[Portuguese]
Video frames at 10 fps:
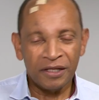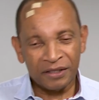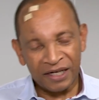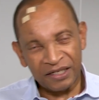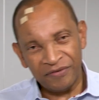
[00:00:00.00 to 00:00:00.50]

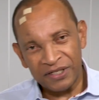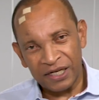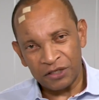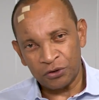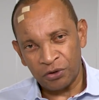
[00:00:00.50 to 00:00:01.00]
traz
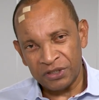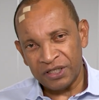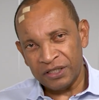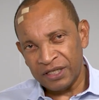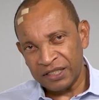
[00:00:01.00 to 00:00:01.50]
reivindicações,
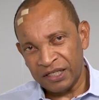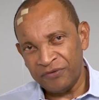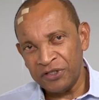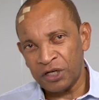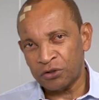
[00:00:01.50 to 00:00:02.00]
e as
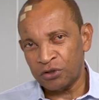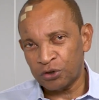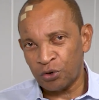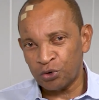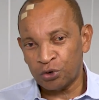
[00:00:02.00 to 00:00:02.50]
reivindicações
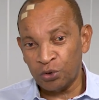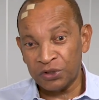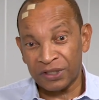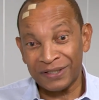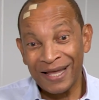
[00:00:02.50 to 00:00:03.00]
que são
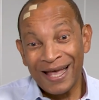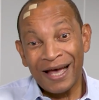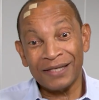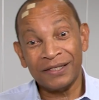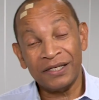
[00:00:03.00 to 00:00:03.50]
justas,
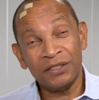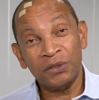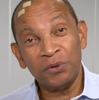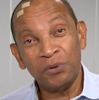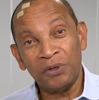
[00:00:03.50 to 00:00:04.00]
às
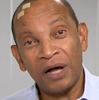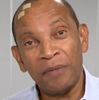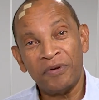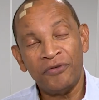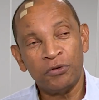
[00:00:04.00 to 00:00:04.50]
vezes
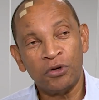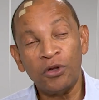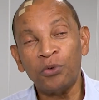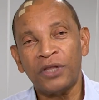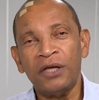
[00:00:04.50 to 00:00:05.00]
a prefeitura
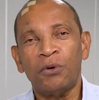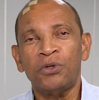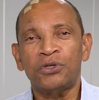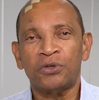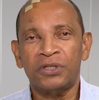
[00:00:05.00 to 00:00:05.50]
não tem
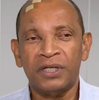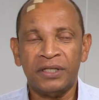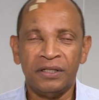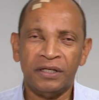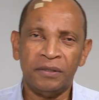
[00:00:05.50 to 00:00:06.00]
condições de
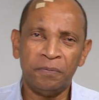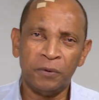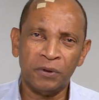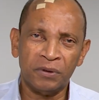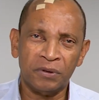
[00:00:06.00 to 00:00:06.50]
atender
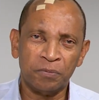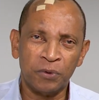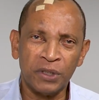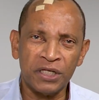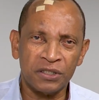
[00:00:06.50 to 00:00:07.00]

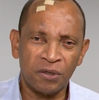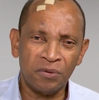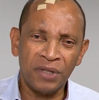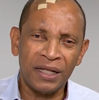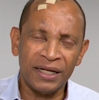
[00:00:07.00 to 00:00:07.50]
por
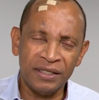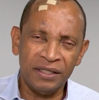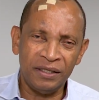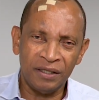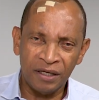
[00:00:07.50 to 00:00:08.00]
questão da lei
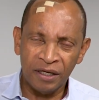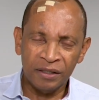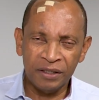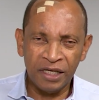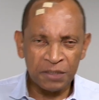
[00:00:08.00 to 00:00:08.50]
de,
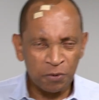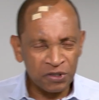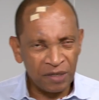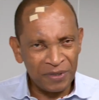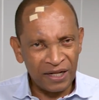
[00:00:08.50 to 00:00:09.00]
de
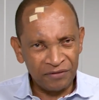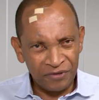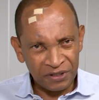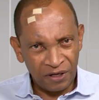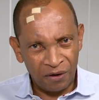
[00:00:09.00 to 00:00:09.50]
responsabilidade
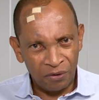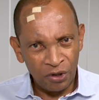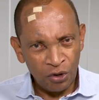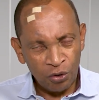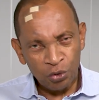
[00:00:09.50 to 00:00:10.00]
fiscal.
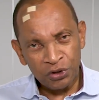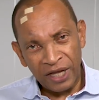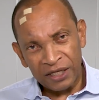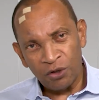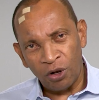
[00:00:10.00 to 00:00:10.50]
Os
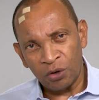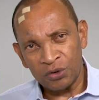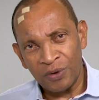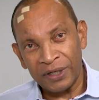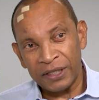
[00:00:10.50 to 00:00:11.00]

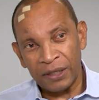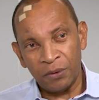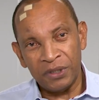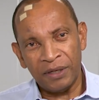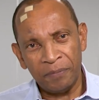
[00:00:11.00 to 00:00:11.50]
tecnólogos é uma
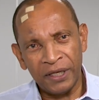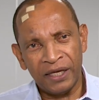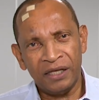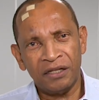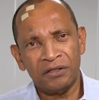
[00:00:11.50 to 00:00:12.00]
categoria
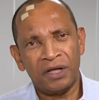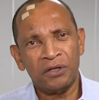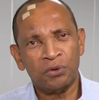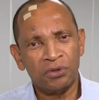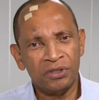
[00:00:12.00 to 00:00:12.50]
pequena, está
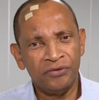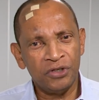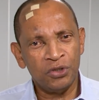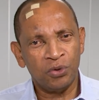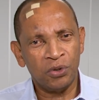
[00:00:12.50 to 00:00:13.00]
em torno de
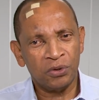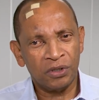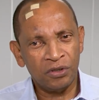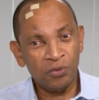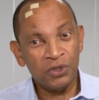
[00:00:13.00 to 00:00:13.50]
28
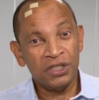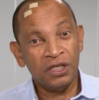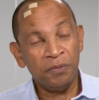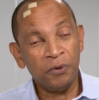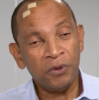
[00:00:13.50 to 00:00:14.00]
aqui no
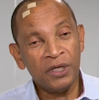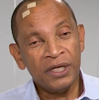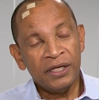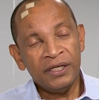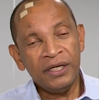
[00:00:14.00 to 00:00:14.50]
município,
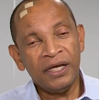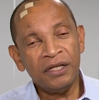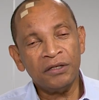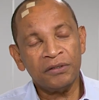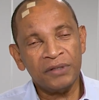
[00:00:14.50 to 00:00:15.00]
e
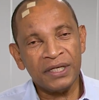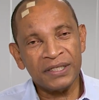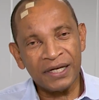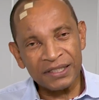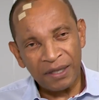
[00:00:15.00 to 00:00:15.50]
eles
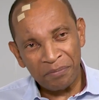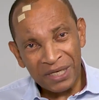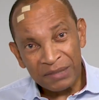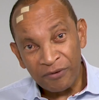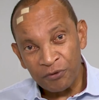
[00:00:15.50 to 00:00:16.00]
exercem a
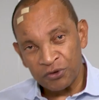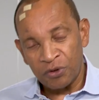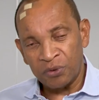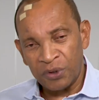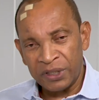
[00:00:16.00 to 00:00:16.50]
mesma
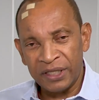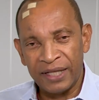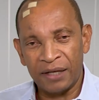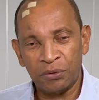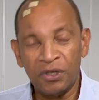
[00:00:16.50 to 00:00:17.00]
função que o
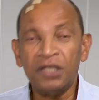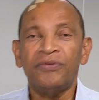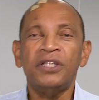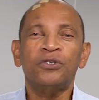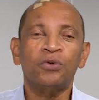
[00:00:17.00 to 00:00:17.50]
arquiteto. E eles
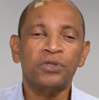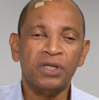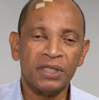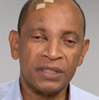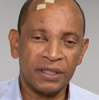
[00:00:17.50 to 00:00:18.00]
vêm
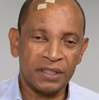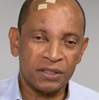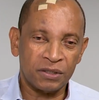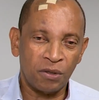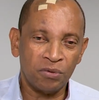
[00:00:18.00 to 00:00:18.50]
discutindo essa
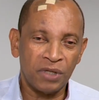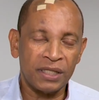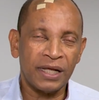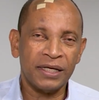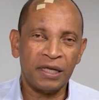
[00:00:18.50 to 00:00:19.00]
questão
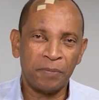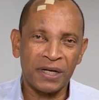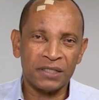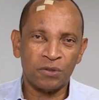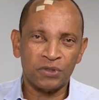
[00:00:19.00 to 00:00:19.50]
da, da
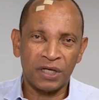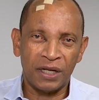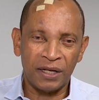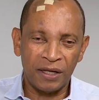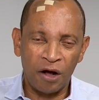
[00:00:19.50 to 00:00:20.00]
equiparação
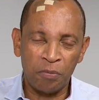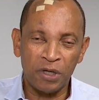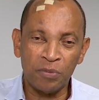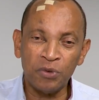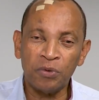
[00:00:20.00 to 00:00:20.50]
salarial,
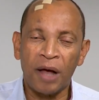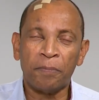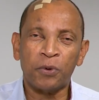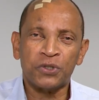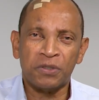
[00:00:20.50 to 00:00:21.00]
pelo menos
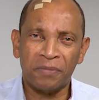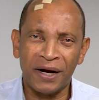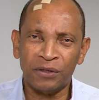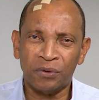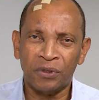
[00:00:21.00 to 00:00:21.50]

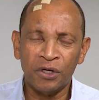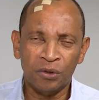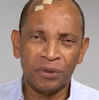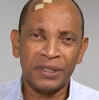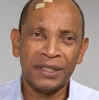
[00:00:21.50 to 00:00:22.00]
aproximar do,
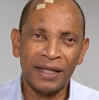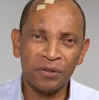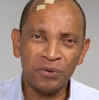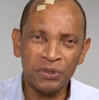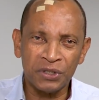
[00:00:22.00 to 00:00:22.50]
do
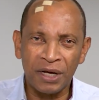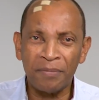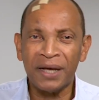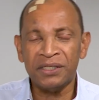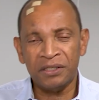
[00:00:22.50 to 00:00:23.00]
arquiteto, já há
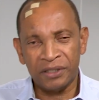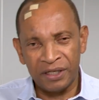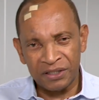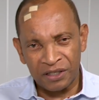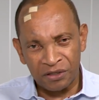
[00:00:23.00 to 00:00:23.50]
mais de
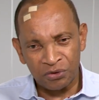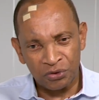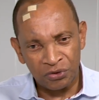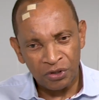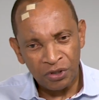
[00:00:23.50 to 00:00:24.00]
três
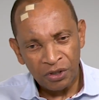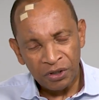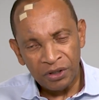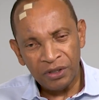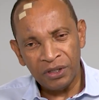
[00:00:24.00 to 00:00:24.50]
anos.
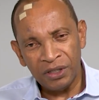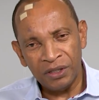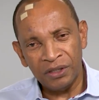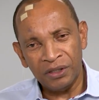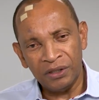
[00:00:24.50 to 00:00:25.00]

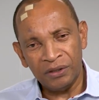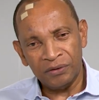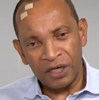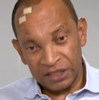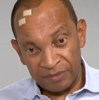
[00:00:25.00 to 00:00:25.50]
E
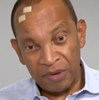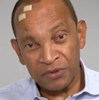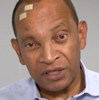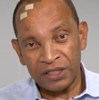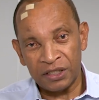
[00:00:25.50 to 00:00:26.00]

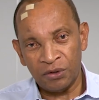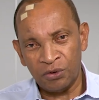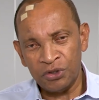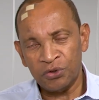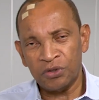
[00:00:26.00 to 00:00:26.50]
recebemos eles aqui
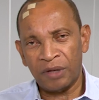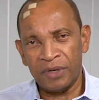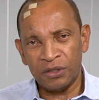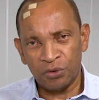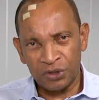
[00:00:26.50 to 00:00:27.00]
hoje,
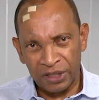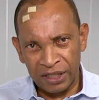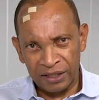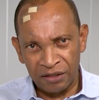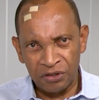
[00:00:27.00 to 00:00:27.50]
juntamente com o
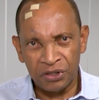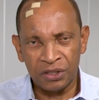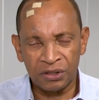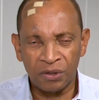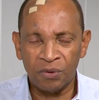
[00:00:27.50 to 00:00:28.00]
secretário de
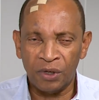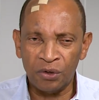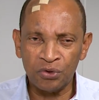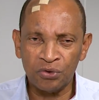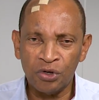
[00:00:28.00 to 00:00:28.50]
gestão,
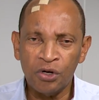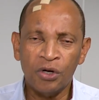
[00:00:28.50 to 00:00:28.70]
Elcio,